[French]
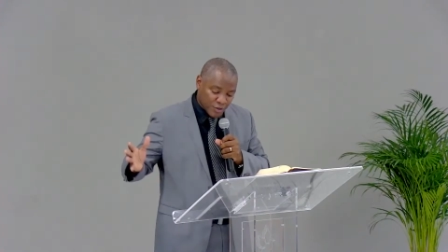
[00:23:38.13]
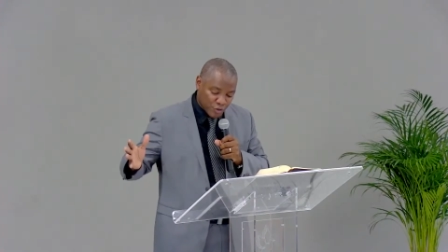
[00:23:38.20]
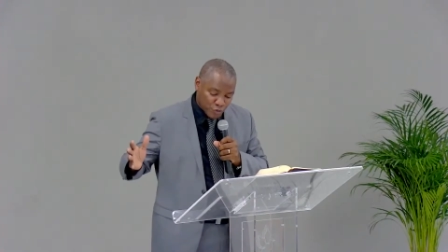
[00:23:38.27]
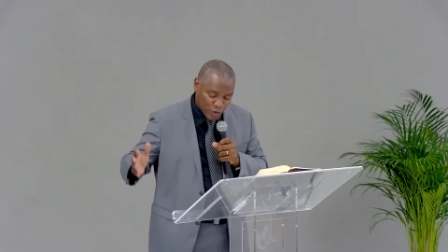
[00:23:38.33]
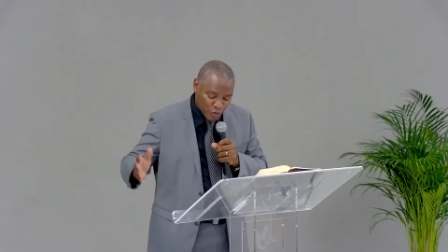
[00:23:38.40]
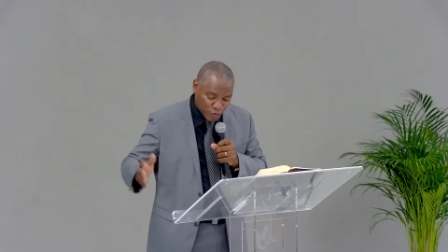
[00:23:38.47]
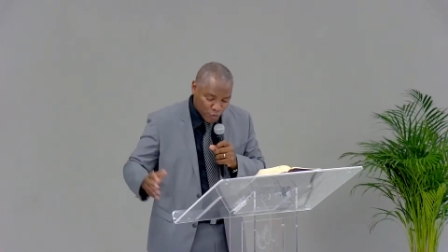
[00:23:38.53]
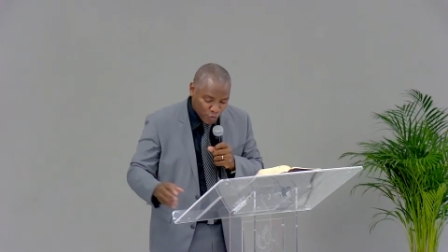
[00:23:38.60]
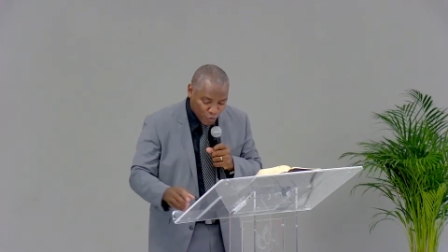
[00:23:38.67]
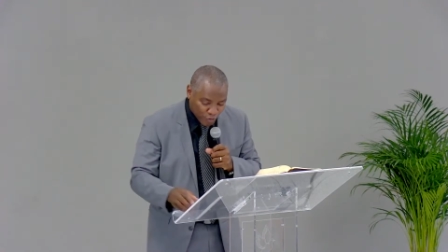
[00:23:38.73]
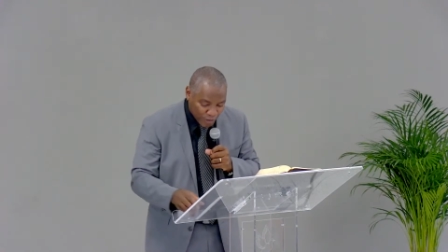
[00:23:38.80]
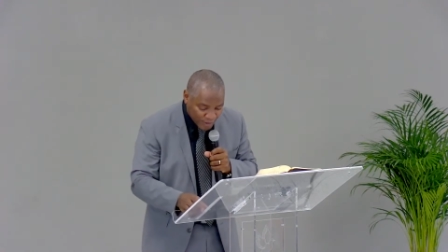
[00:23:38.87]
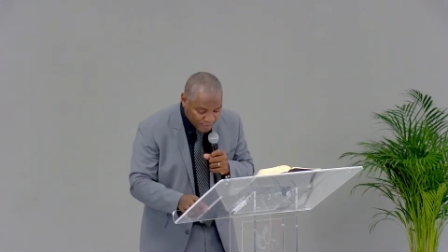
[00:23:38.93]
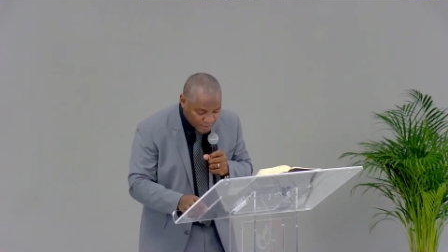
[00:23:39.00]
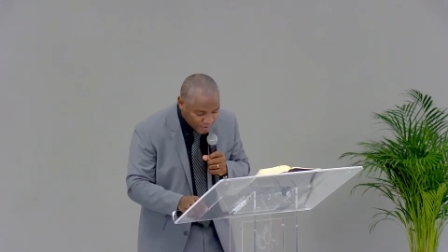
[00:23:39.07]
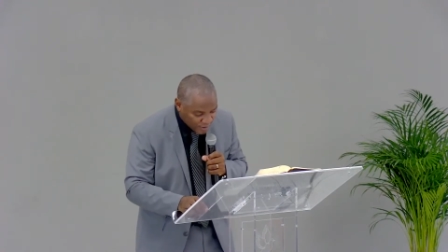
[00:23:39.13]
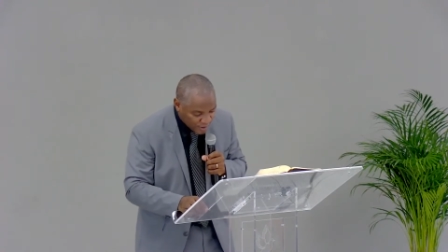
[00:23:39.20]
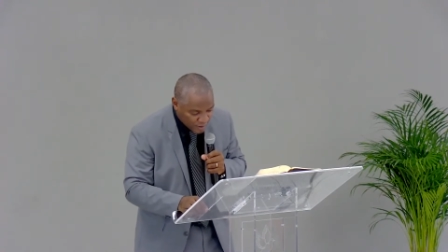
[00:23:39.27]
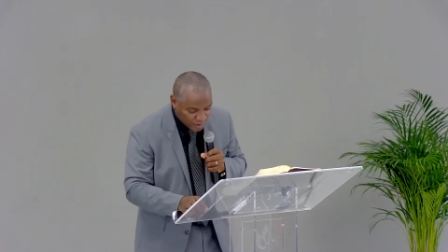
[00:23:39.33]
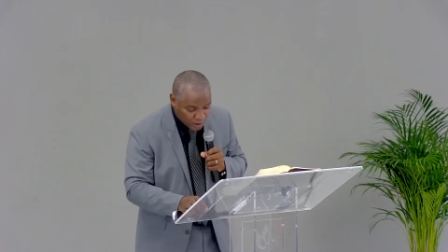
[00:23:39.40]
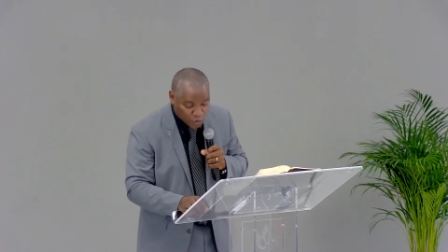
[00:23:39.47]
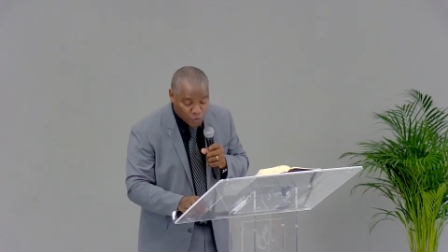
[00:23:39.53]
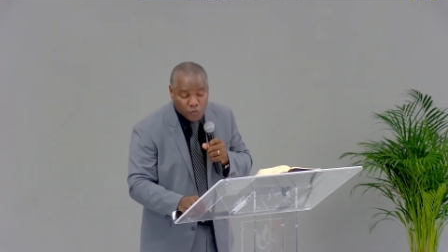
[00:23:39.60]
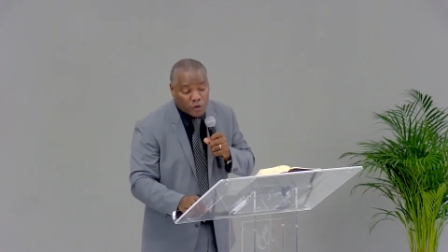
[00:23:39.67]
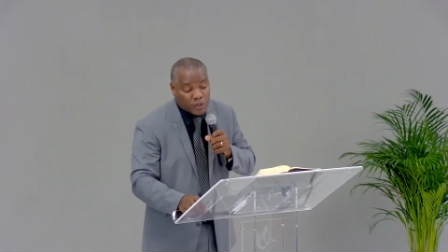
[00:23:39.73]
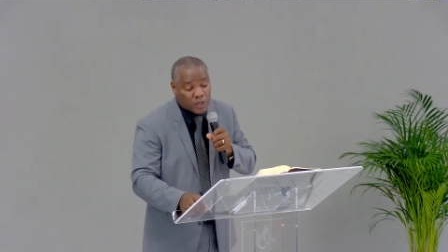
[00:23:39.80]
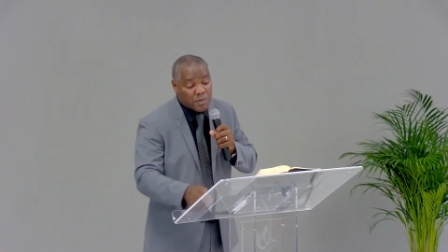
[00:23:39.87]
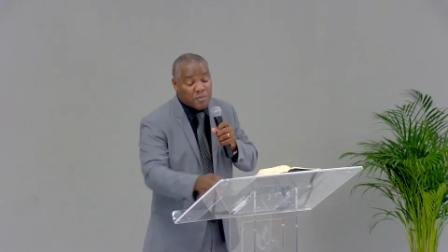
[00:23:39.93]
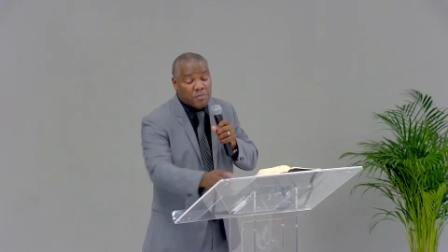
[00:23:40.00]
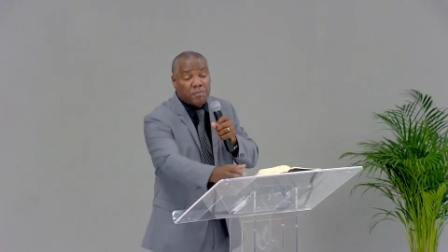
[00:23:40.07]
soyons honnêtes, quelquefois on n'a
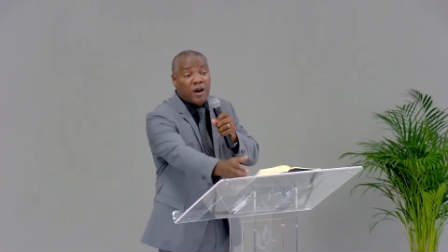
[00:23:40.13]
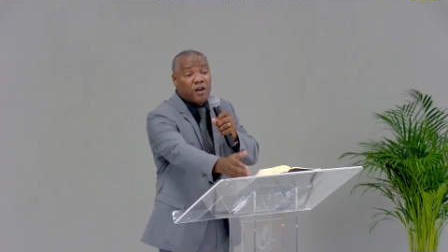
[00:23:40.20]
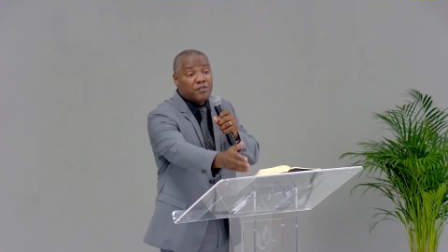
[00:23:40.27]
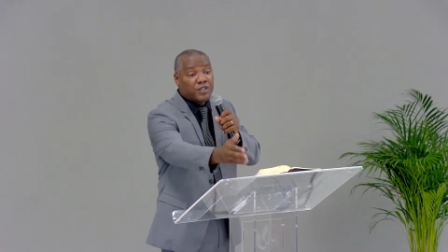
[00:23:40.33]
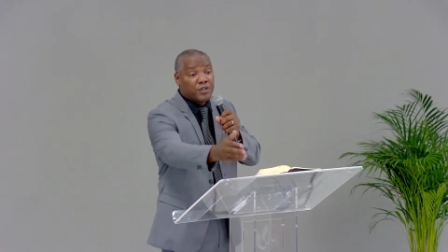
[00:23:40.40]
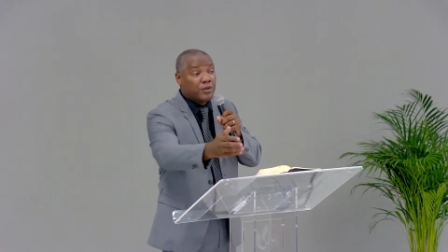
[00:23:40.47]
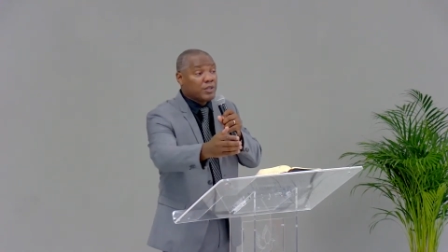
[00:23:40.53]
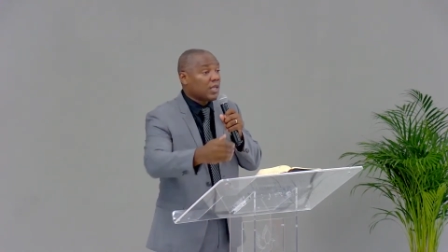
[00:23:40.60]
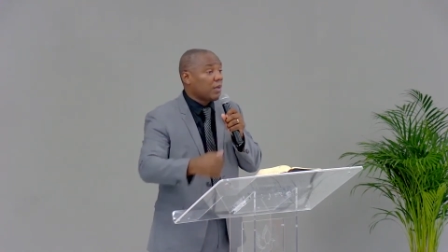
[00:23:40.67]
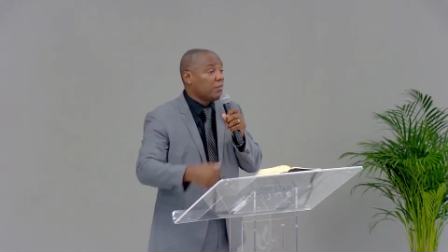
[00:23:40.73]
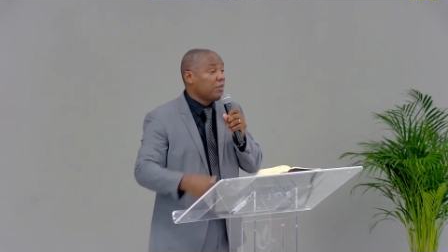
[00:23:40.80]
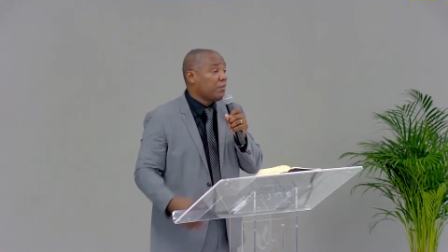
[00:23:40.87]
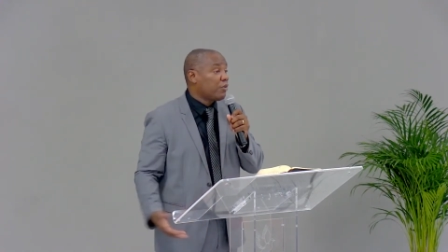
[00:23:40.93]
même pas envie de lire la Bible,